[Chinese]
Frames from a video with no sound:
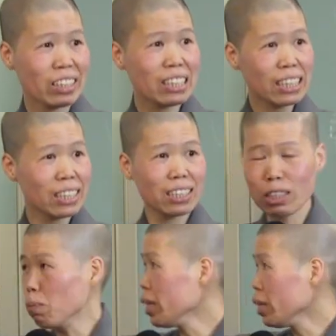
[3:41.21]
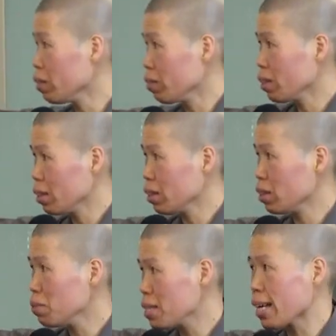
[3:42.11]
这个有没有
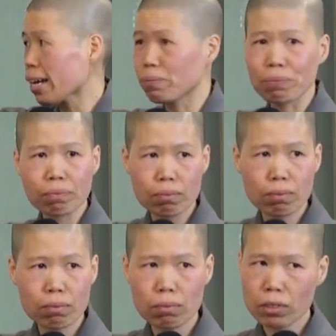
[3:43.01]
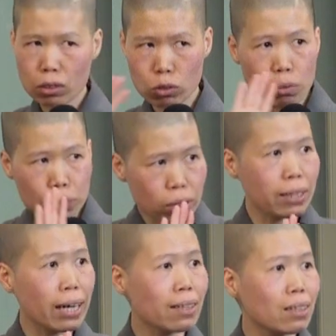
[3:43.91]
是不是忏，就不是
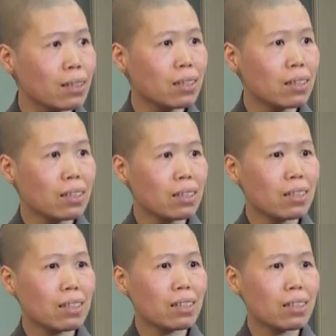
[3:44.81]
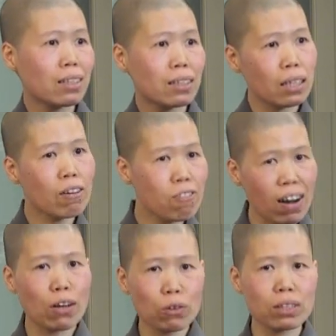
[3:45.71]
忏了。你要
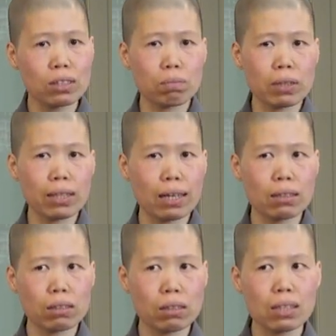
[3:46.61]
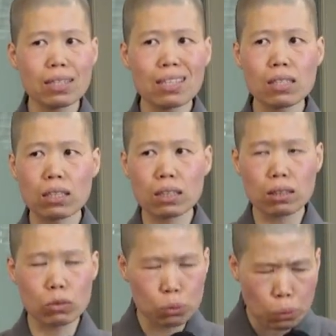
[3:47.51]
发愿怎么样？这件事情
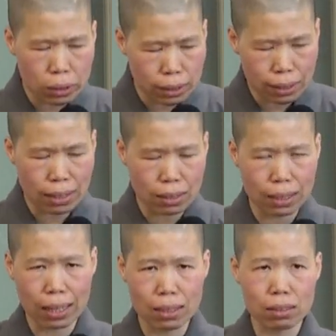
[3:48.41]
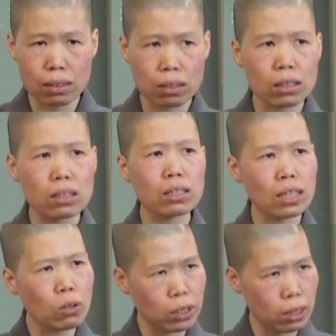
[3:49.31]
做的当下。你你
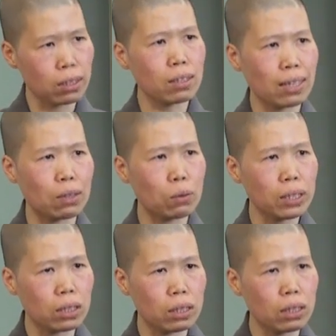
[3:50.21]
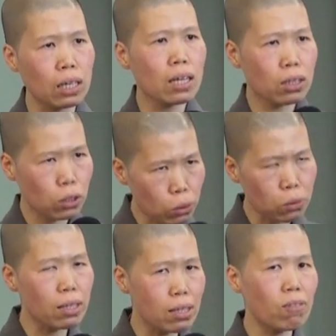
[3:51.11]
要起这惭愧心，你就
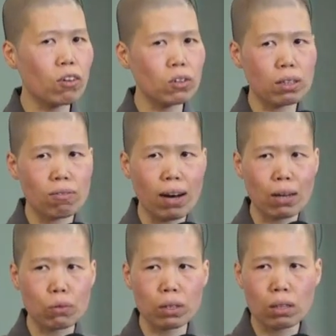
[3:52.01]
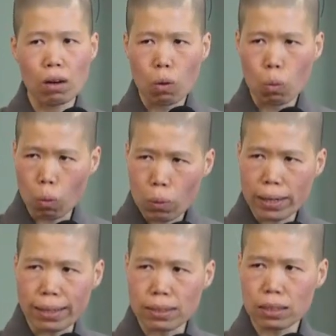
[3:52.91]
是要在佛前发愿，我未
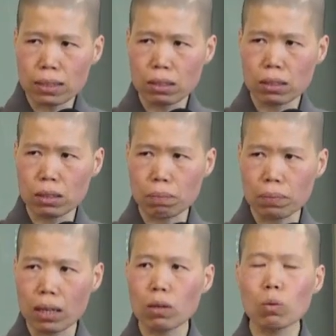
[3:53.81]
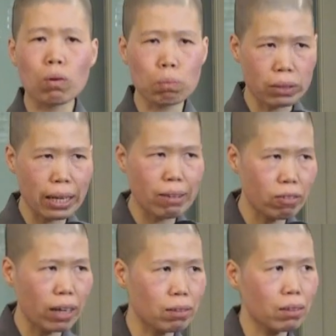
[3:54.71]
来这件事怎么样？我不再
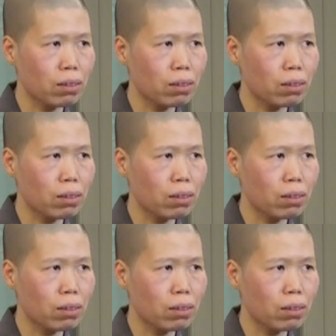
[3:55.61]
犯，